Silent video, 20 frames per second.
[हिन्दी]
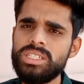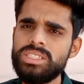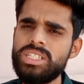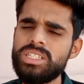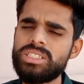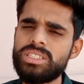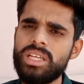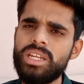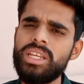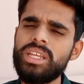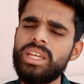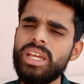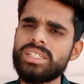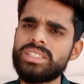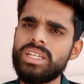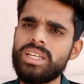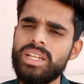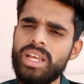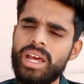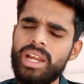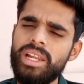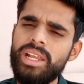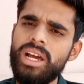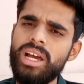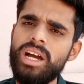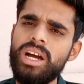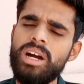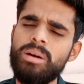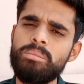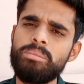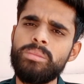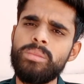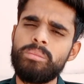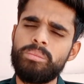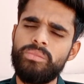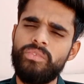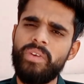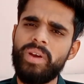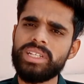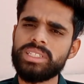जिस तरीके से रैलियां हम
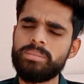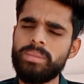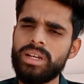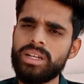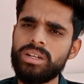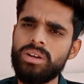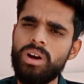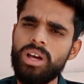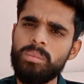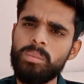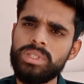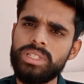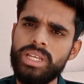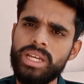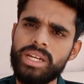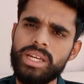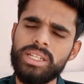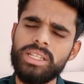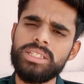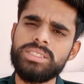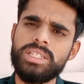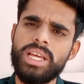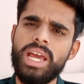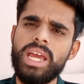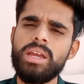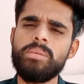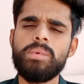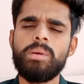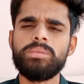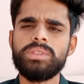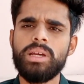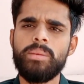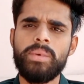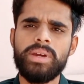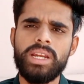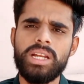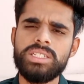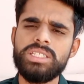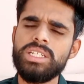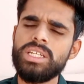वेस्ट बंगाल में देख रहे थे चाहे ममता
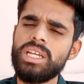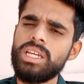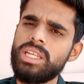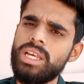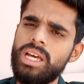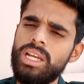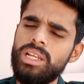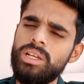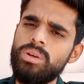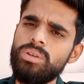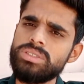बनर्जी की रैली